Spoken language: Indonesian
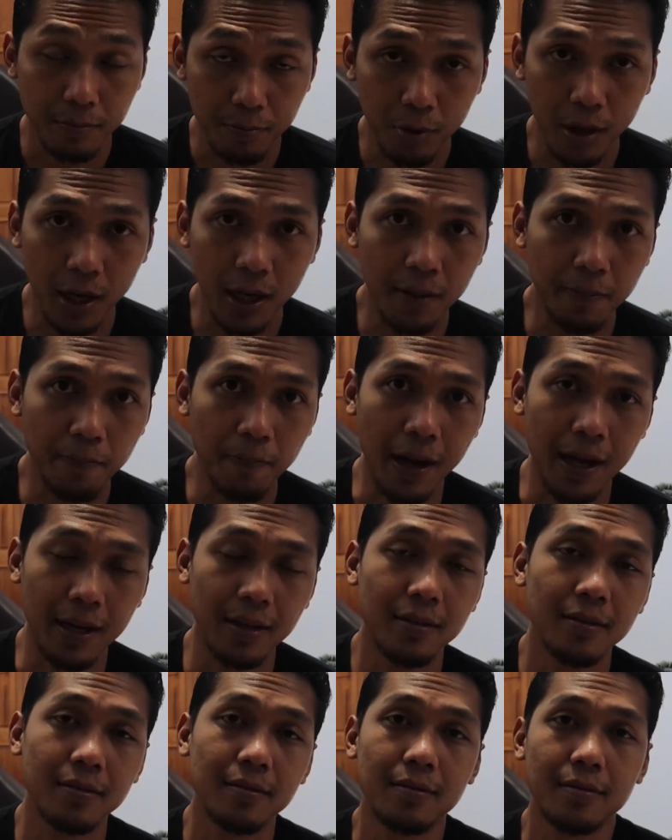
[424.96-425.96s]
bulan depan
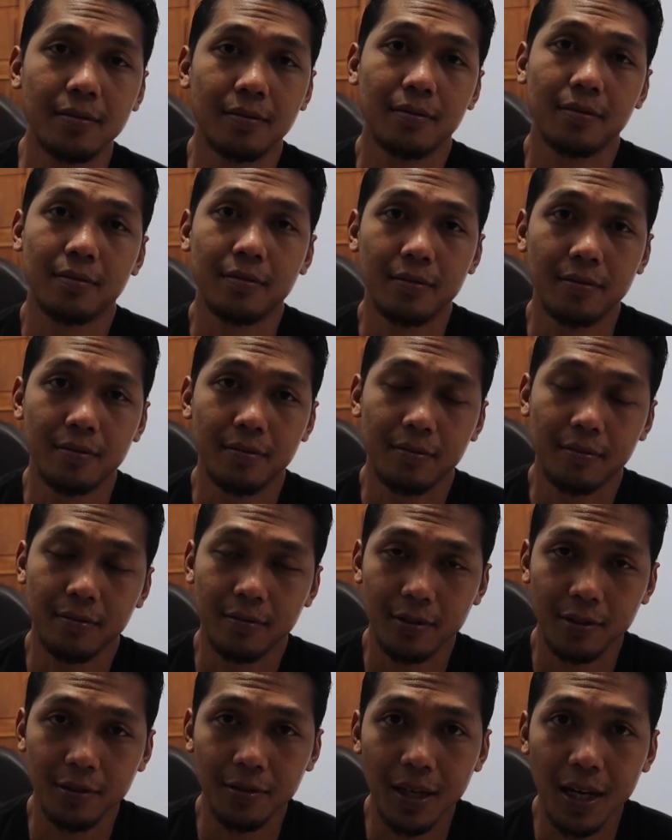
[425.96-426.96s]

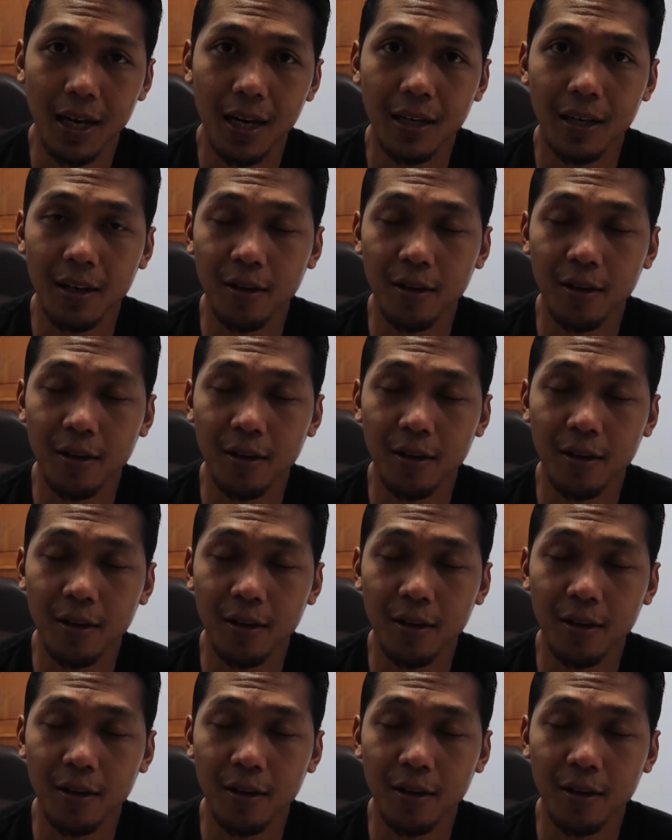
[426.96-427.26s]
jualan